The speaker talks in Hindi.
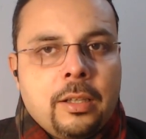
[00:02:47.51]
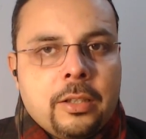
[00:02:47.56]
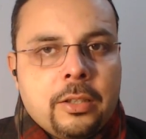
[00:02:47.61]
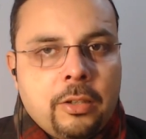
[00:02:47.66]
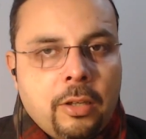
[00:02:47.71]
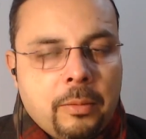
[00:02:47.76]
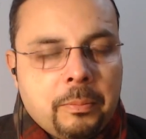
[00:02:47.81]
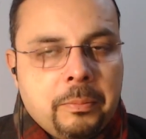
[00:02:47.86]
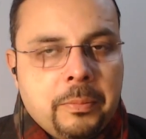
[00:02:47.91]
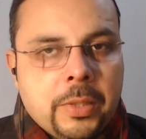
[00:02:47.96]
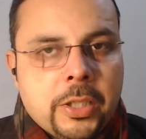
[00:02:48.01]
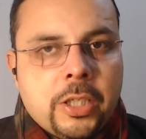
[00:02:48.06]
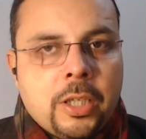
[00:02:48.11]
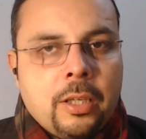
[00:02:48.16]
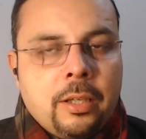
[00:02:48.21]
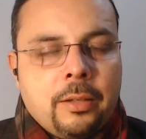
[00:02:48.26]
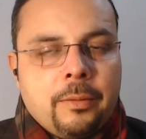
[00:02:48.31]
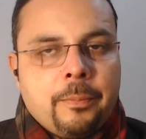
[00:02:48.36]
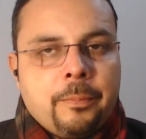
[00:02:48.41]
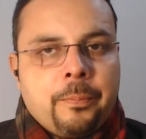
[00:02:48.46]
योर
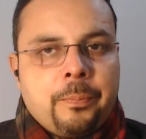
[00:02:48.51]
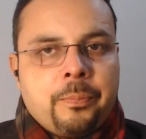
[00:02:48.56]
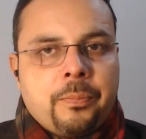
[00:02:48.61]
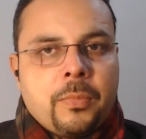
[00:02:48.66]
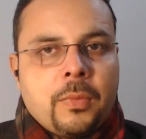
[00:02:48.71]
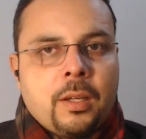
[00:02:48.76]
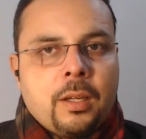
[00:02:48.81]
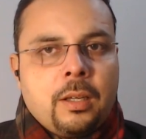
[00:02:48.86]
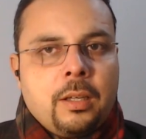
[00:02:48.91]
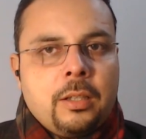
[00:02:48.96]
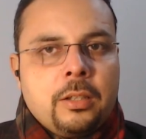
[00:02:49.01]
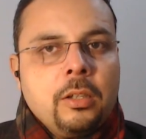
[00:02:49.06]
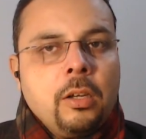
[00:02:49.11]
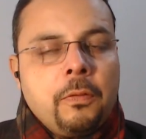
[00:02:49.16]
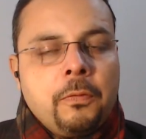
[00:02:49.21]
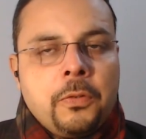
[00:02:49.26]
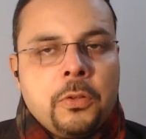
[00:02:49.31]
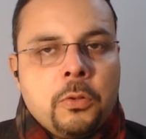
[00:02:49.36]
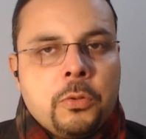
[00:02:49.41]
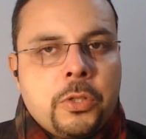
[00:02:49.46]
मिशन
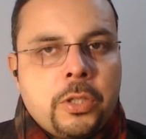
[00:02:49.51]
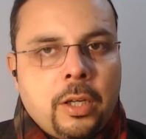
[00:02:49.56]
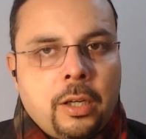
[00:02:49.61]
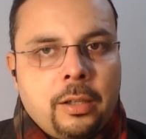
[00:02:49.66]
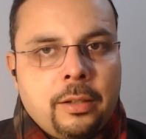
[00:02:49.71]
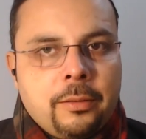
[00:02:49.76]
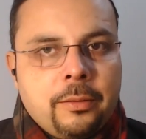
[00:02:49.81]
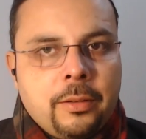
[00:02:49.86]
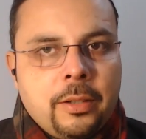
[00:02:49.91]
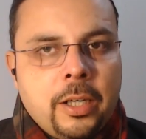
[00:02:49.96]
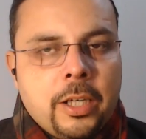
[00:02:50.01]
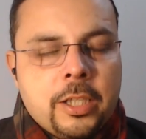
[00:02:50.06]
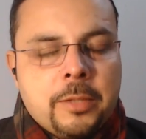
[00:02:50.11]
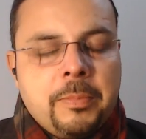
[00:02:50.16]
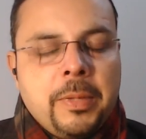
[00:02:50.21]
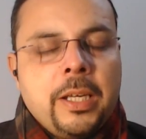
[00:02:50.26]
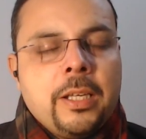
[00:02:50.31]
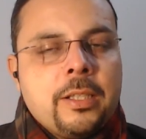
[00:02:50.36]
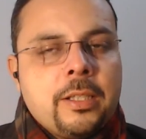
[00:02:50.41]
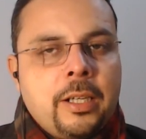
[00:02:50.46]
योर फ्यूचर इट्स
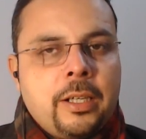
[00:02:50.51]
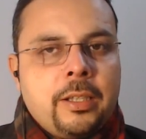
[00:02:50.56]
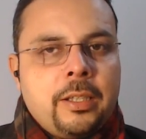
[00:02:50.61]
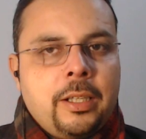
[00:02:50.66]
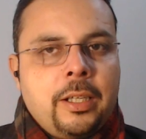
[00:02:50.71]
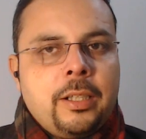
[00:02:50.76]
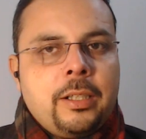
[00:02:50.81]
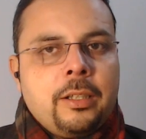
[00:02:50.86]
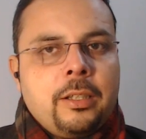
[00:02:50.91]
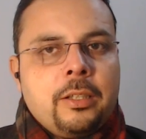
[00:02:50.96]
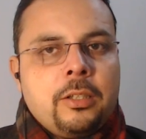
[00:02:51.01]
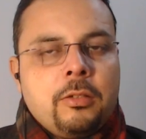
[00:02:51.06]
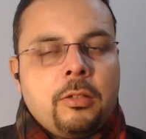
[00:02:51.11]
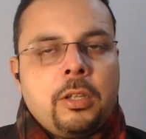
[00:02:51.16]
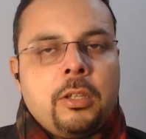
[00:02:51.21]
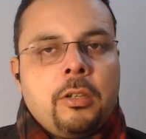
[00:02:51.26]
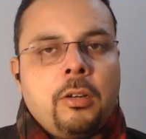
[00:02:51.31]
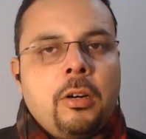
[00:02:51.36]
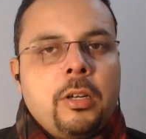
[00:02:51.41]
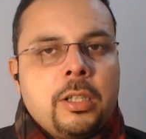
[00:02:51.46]
बींग सेट दैट यू
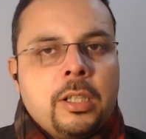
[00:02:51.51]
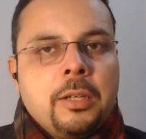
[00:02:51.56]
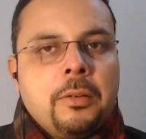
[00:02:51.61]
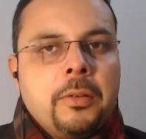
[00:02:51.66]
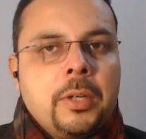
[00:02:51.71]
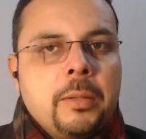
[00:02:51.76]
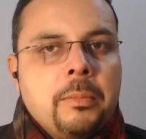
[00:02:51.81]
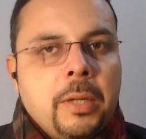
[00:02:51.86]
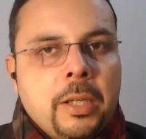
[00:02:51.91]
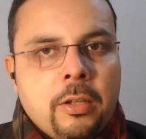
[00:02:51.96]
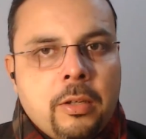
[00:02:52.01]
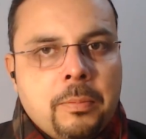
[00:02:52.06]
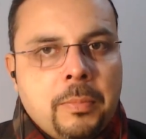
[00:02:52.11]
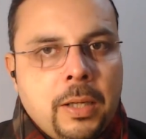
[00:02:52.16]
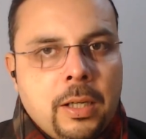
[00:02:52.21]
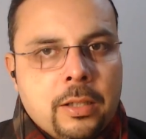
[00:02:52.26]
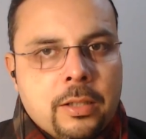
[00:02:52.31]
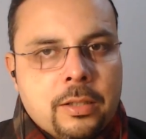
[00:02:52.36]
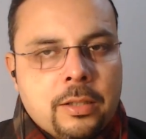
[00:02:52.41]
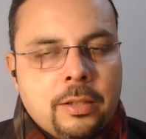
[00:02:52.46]
आर नॉट गवर्न बाय योर
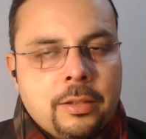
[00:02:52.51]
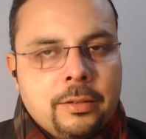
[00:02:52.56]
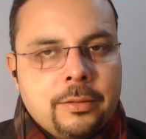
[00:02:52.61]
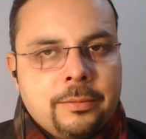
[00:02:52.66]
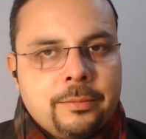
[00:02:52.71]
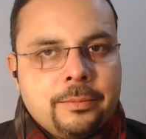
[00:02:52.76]
पास्ट